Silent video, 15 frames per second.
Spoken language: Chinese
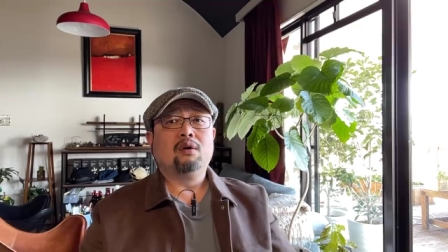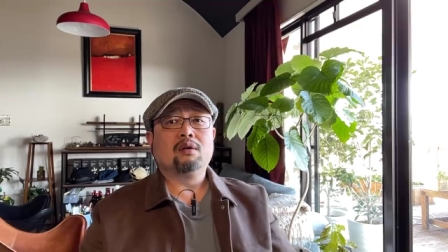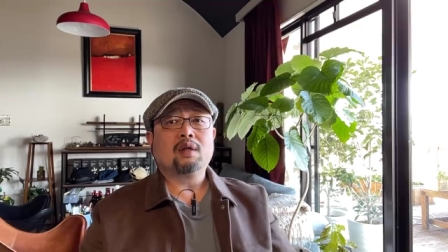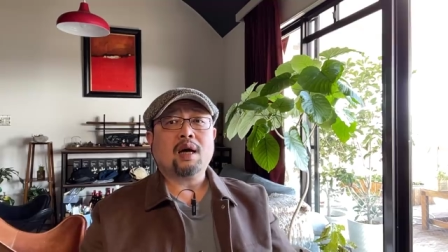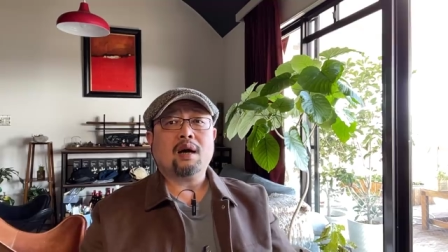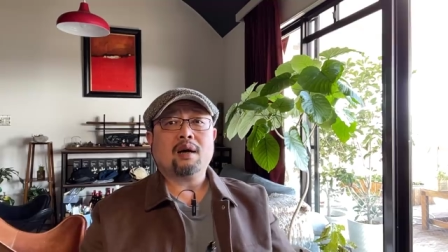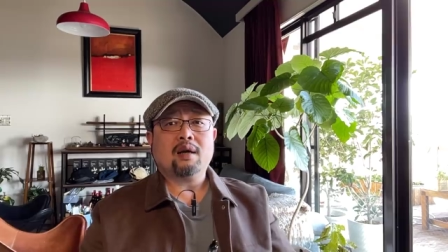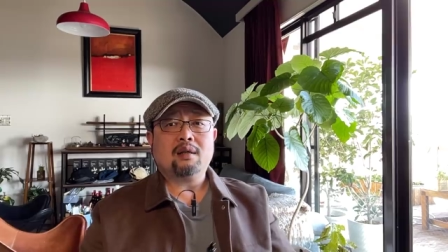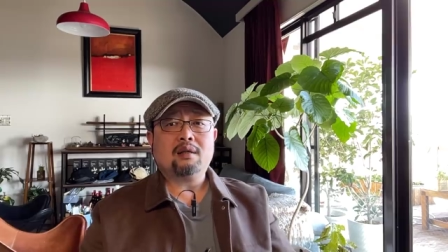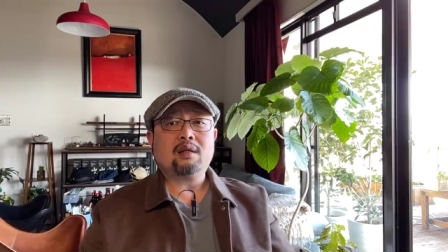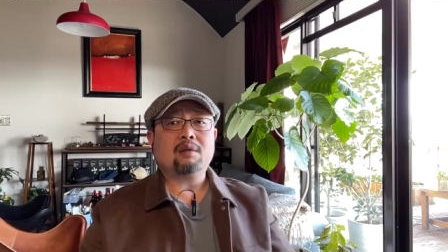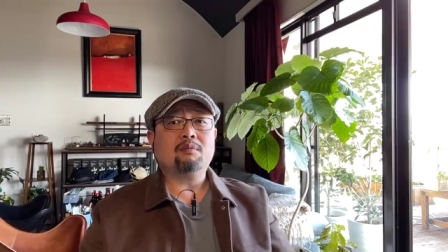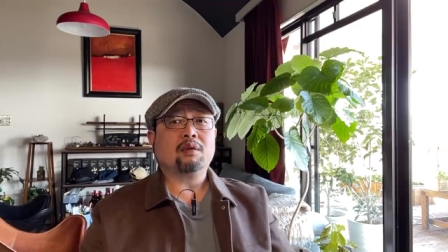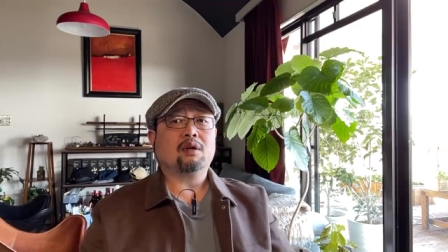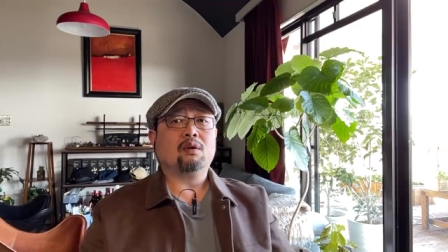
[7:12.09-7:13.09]
大概是这
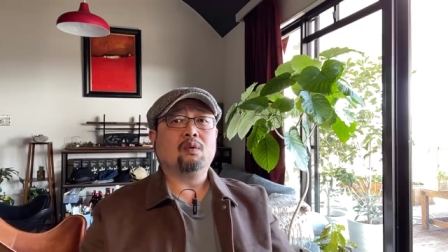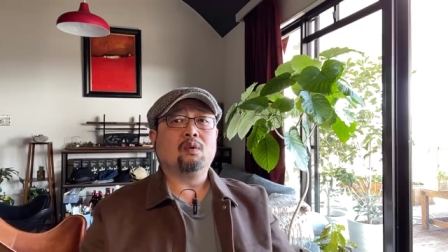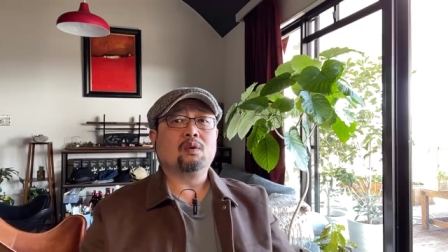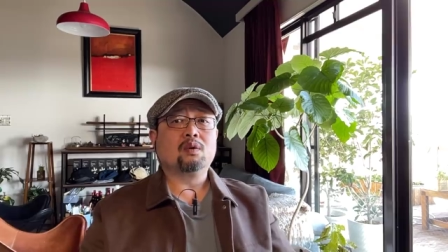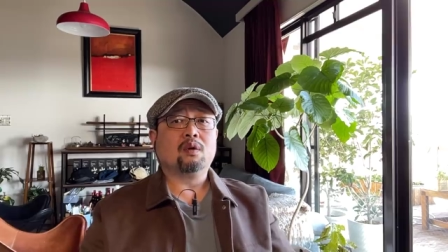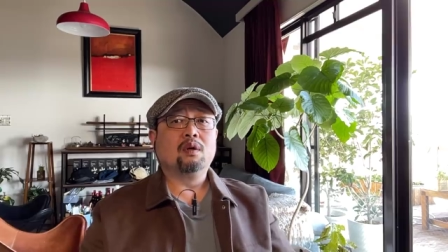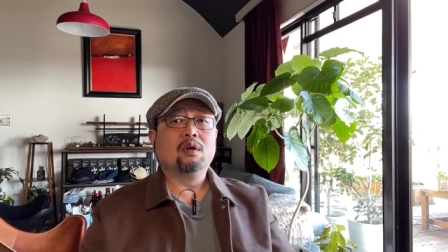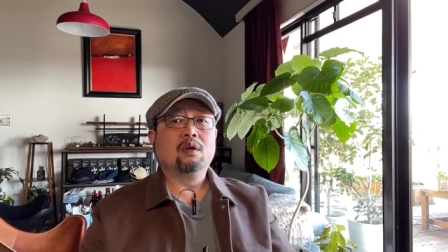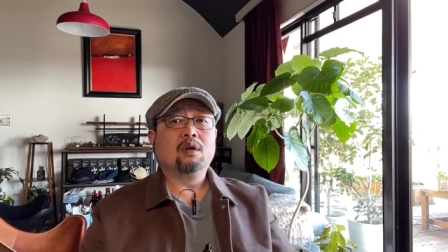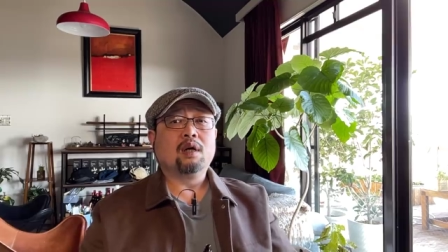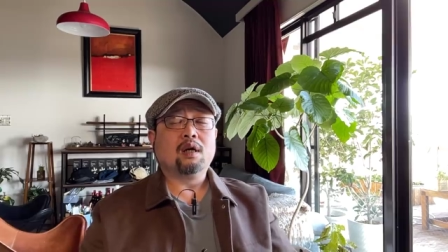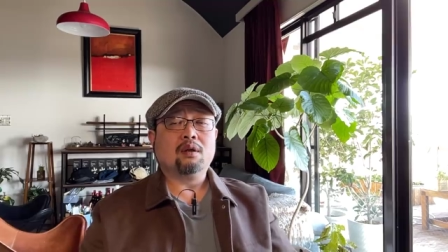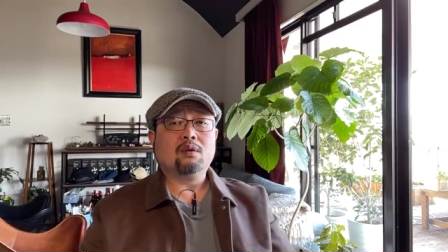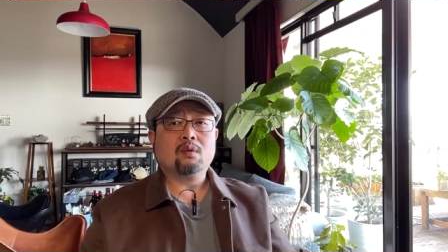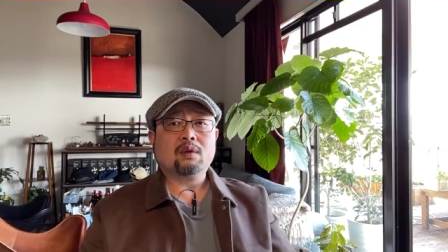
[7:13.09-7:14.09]
么个路数。
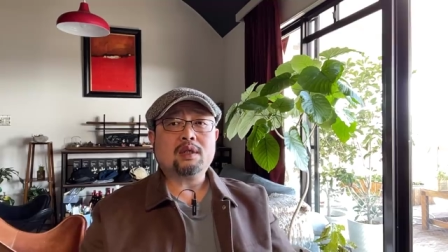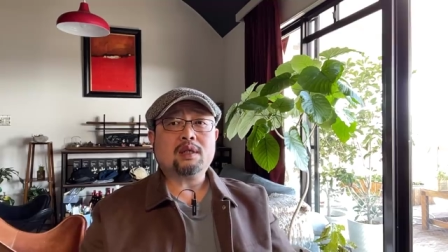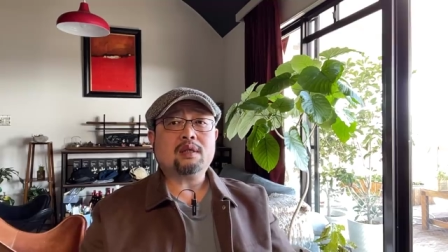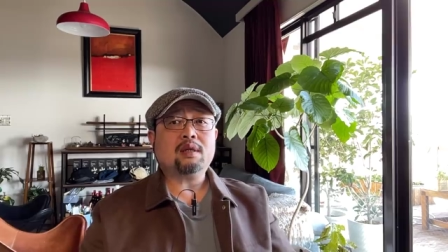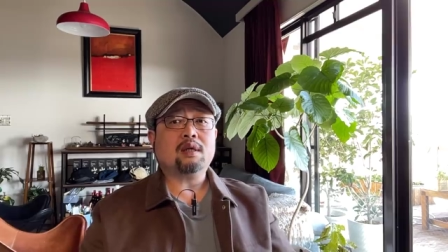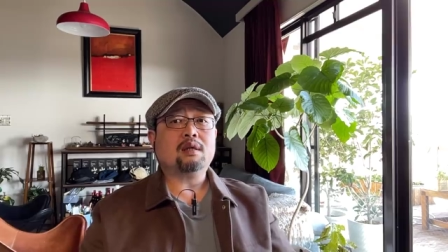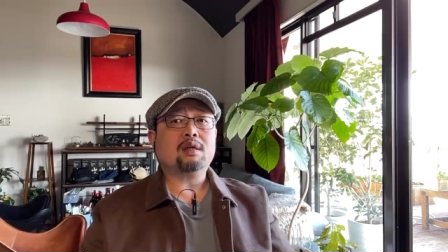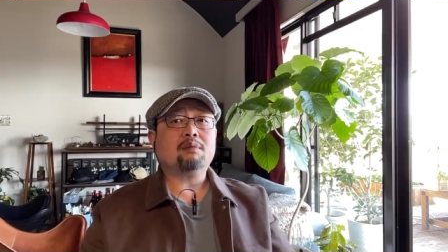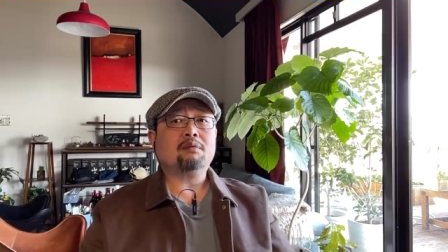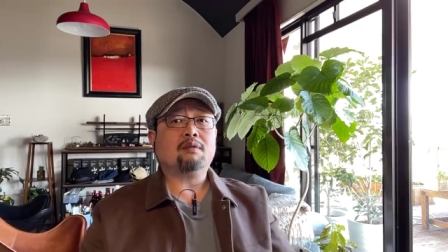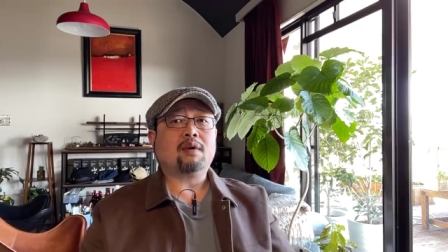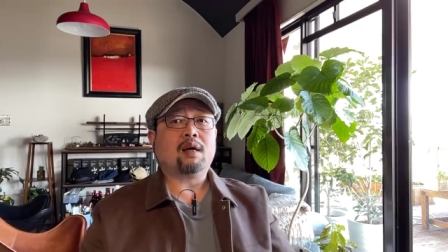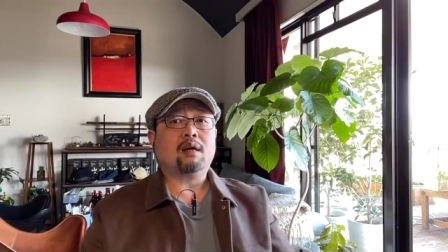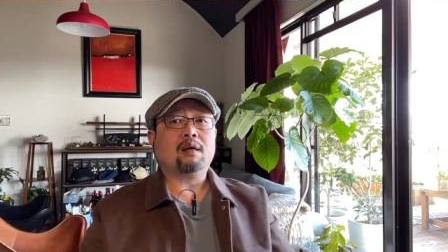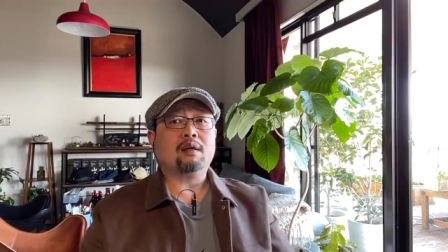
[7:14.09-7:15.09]
很多企业是这么
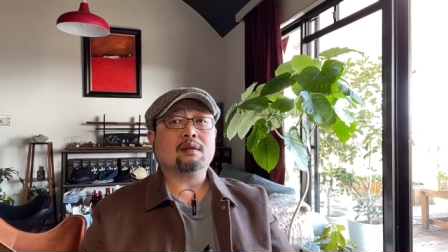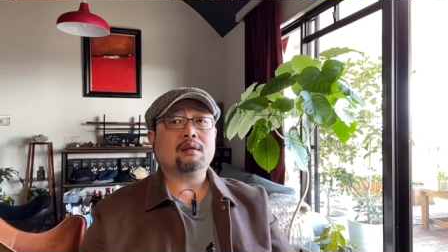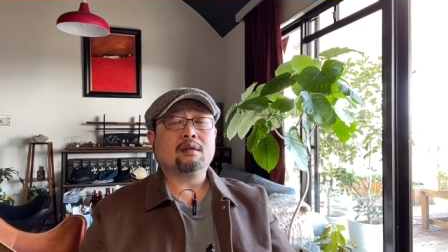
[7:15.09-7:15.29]
玩的，